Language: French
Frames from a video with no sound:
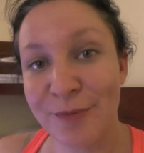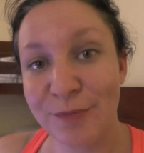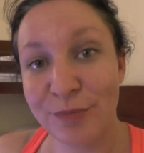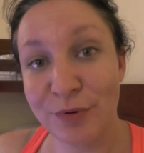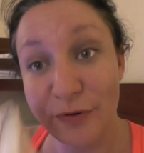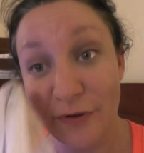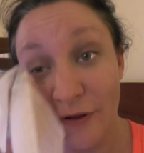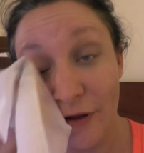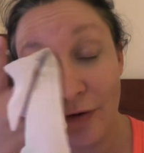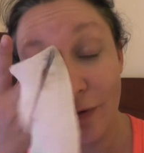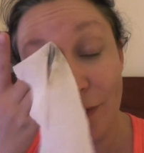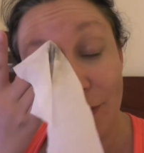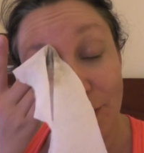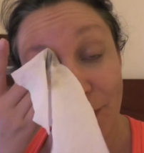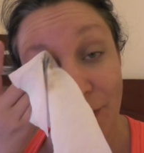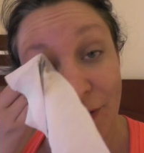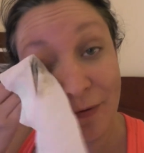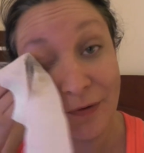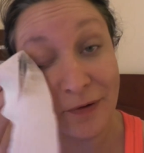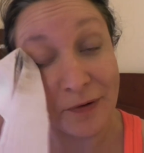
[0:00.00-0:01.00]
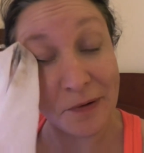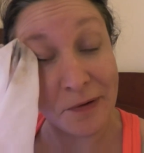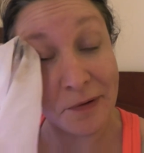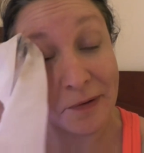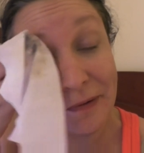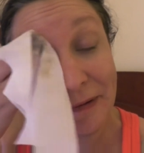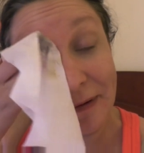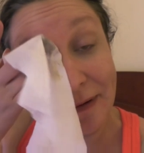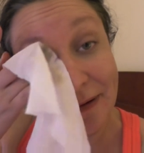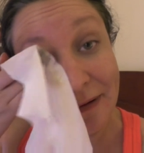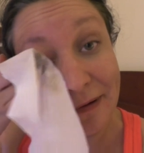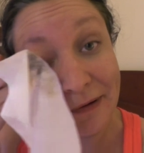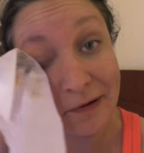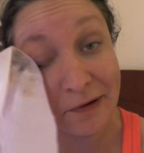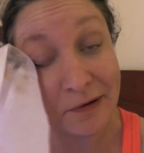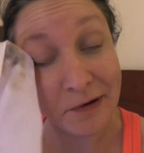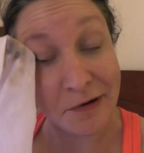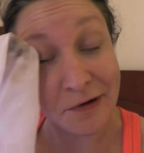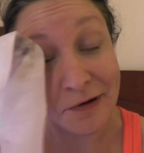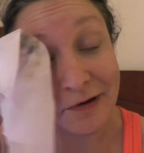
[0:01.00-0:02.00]
plus sérieusement,
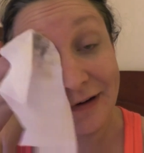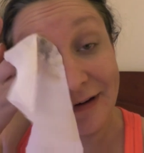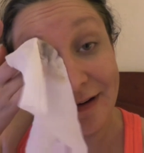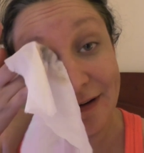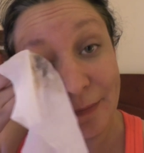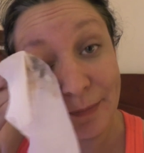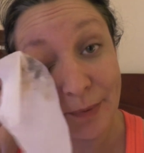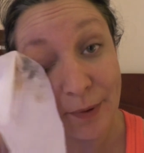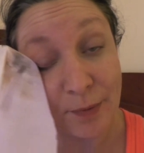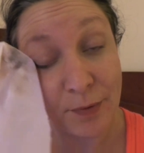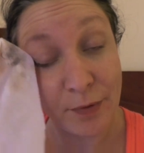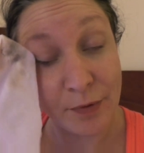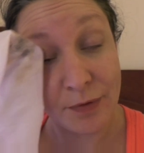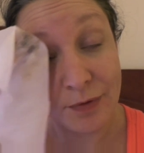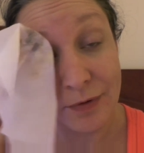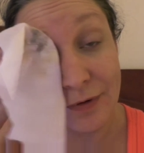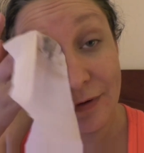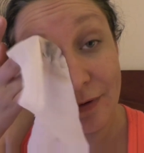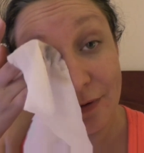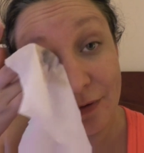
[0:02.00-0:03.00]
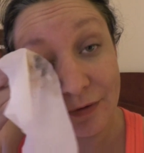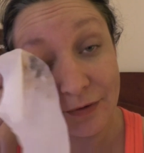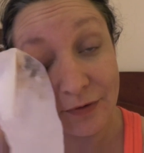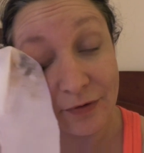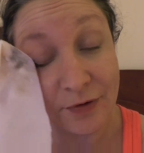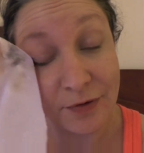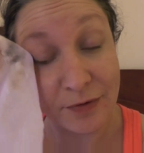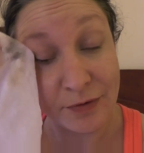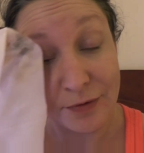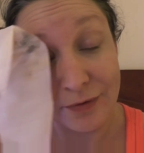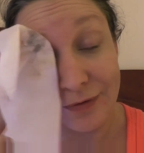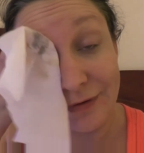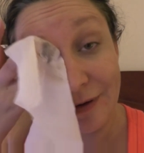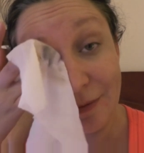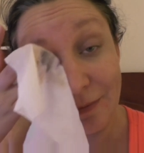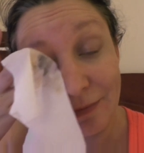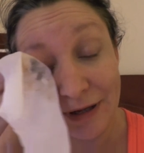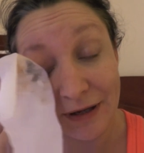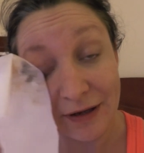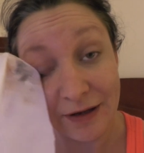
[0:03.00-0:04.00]
j'ai pas beaucoup le temps de
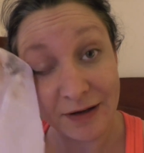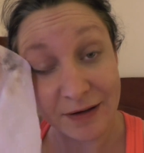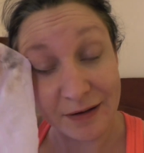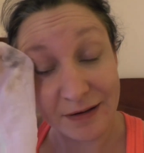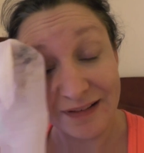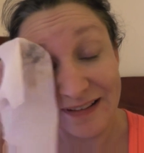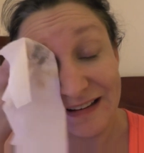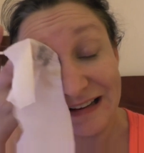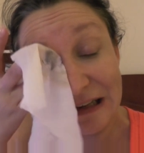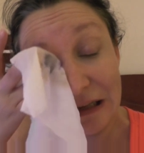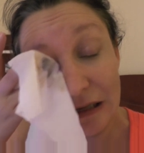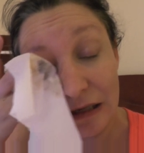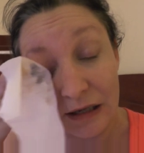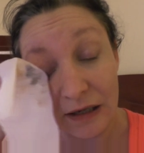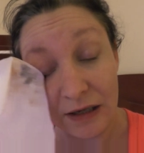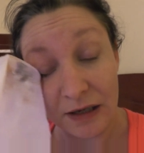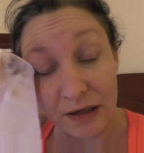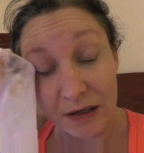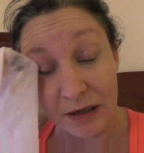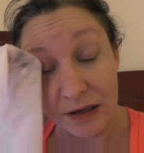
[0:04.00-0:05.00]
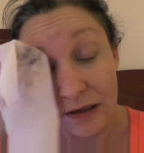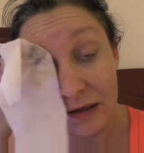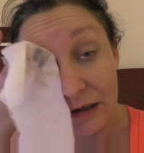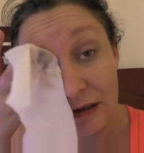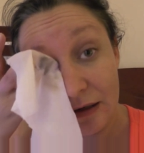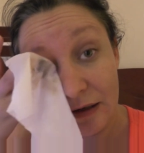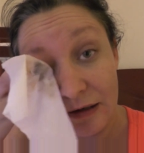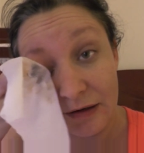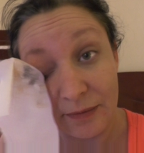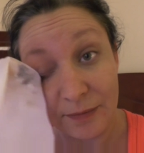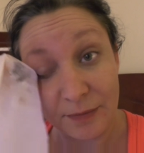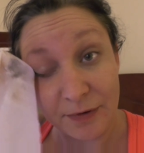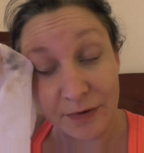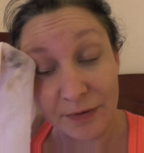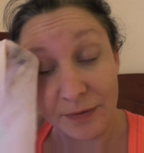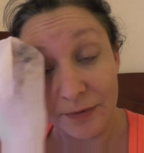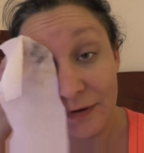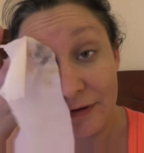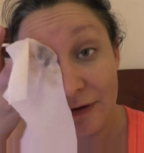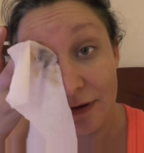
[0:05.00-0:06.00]
filmer. Et je me
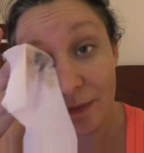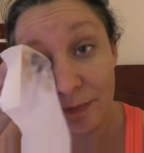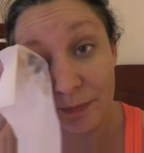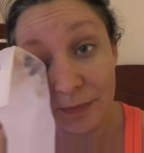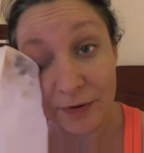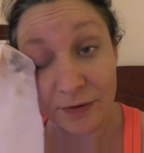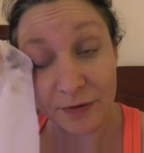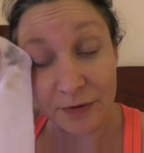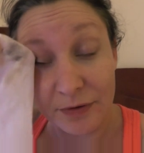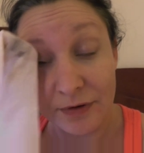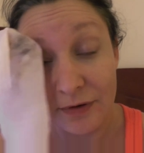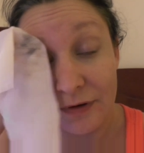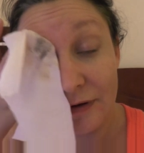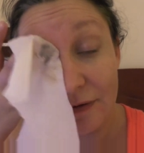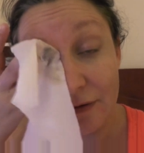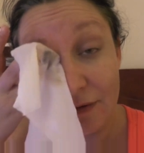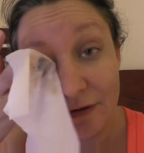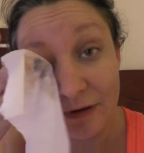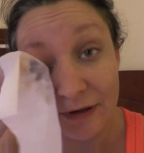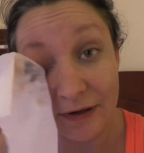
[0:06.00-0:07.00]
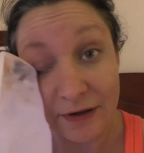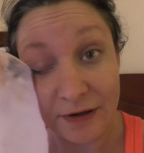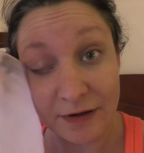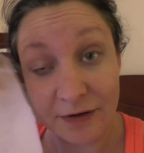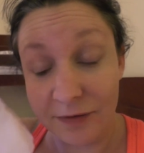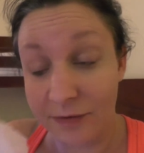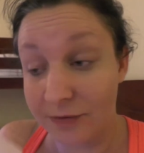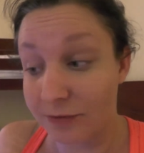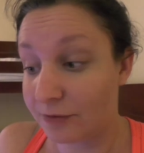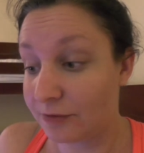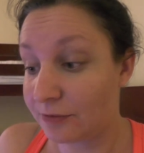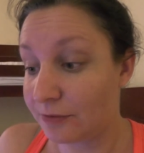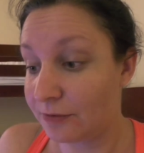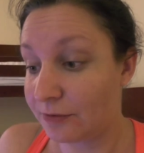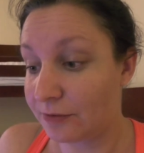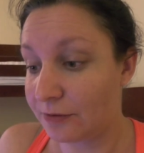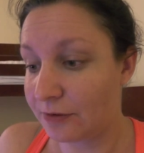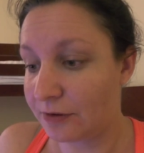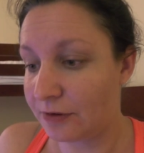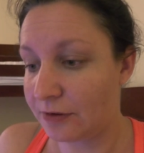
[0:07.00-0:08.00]
suis dit, pendant que tu es en train de
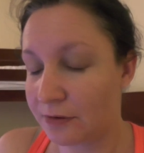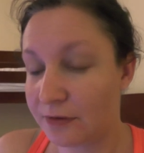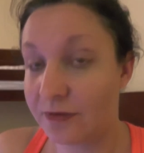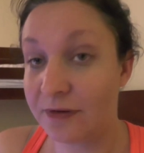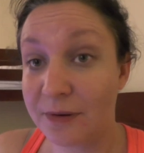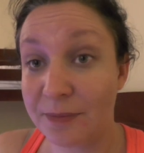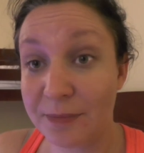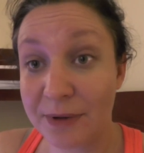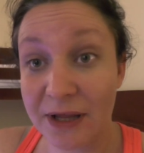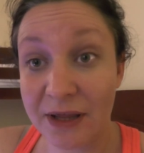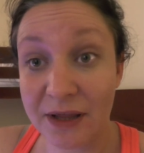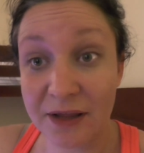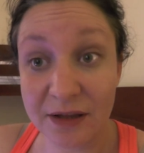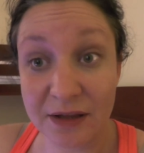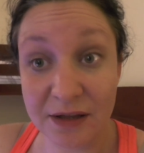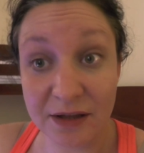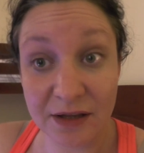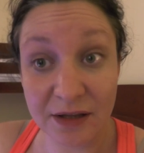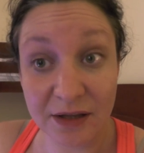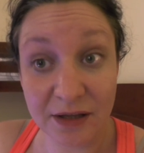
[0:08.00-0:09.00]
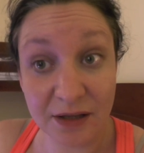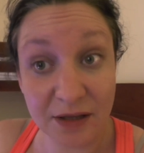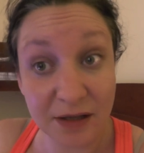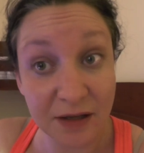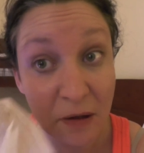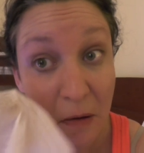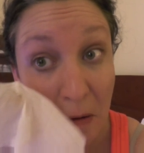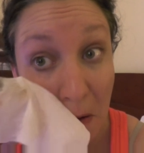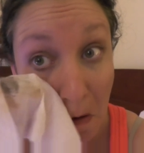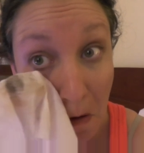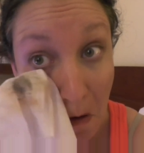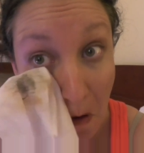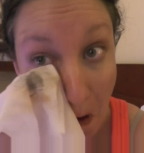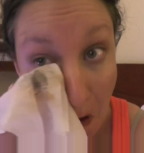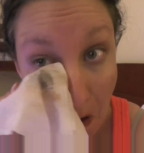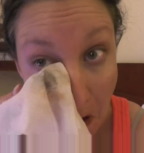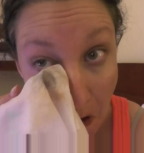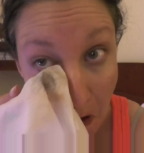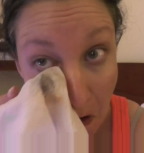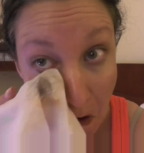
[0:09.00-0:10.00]
te démaquiller,
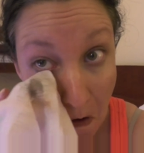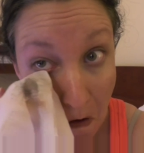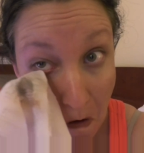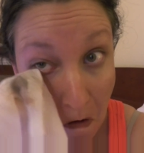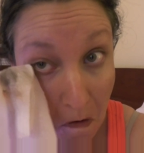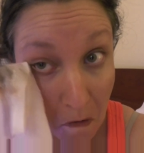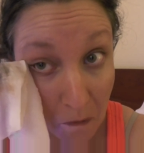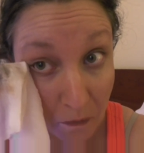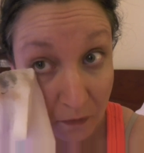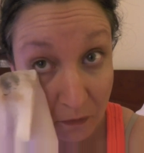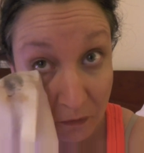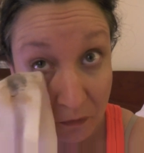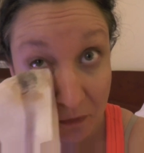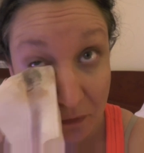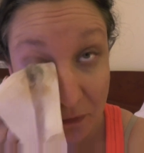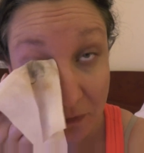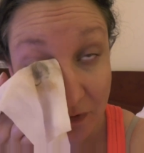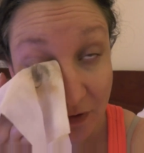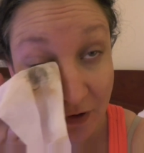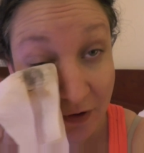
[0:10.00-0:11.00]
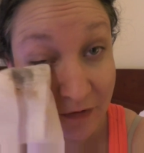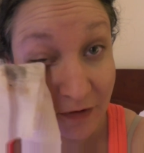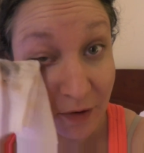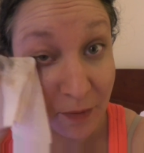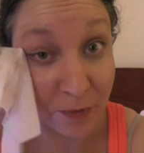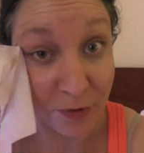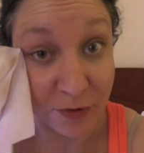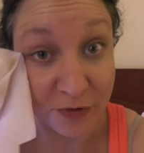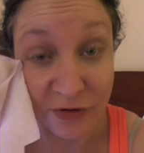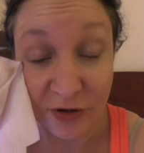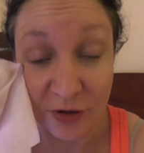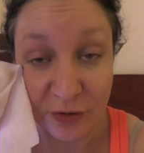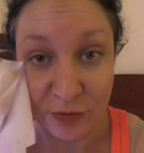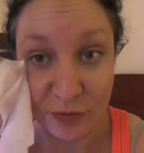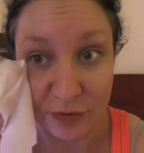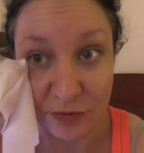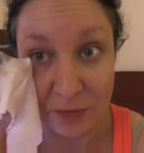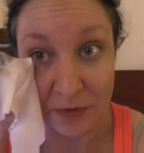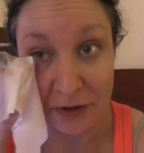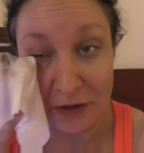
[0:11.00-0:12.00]
de, j'allais dire prendre ta
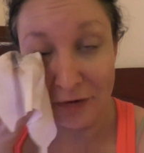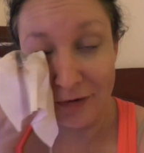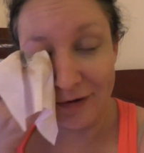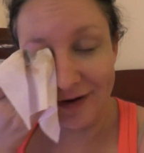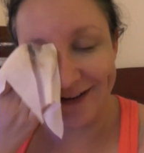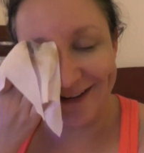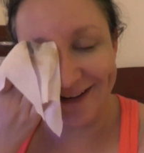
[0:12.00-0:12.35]
douche, mais non,